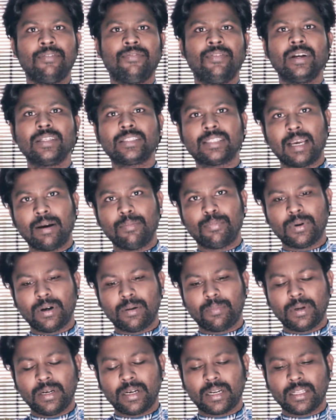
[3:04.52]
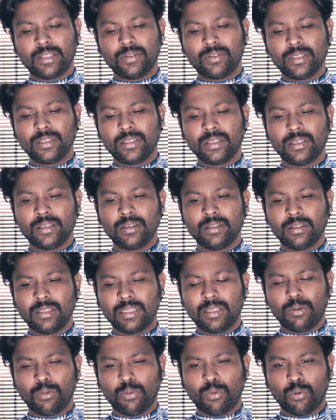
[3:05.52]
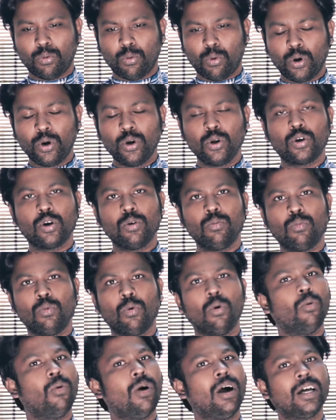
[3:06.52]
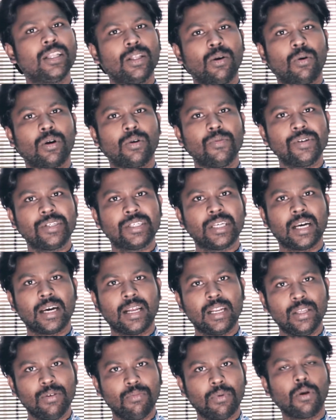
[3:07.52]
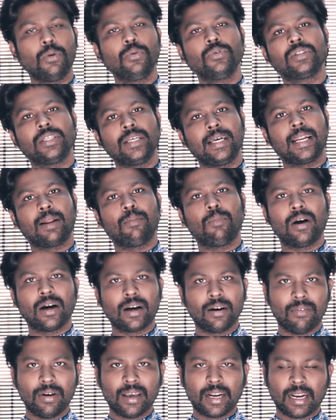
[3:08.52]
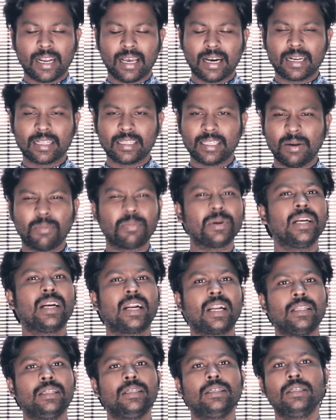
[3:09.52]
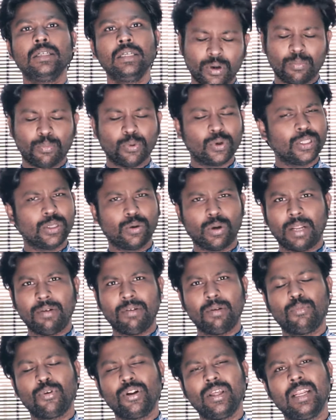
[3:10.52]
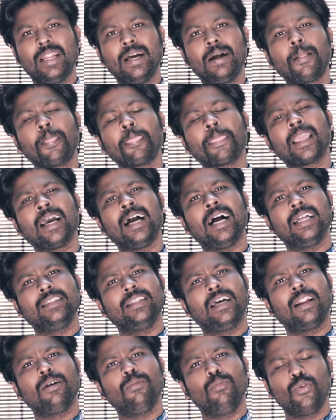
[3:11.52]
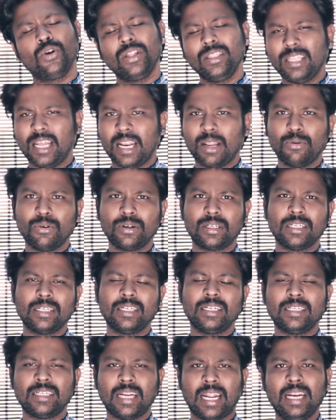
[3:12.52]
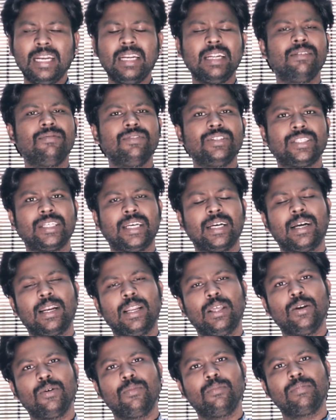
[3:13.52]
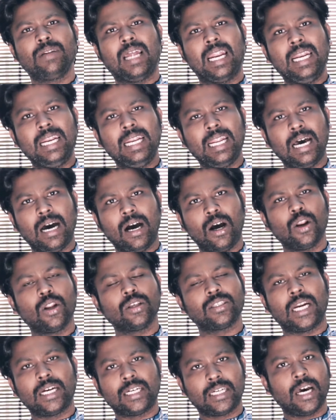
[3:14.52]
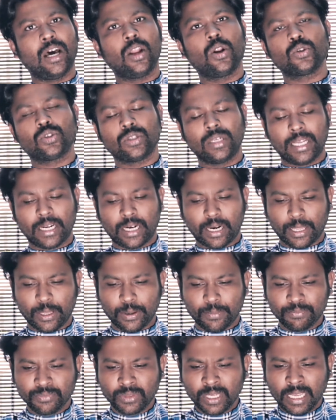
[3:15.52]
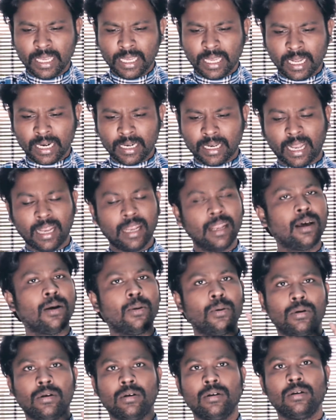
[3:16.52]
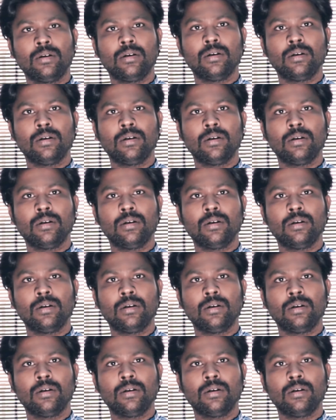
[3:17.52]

ஃபேஸ் ஆப் அப்படின்றது வந்துட்டு ஒன்றுக்கும் ஒவ்வாத ஒரு விஷயங்கள் இவ்வளவு சீக்கிரமாக வைரல் ஆகிறது எப்படின்றது புரிந்து கொள்ளவே முடியல அதனால் முடிந்த அளவுக்கு நல்ல விஷயங்களையும் நல்ல ஆலோ சட்ட ஆலோசனைகளையும் நல்ல ஒரு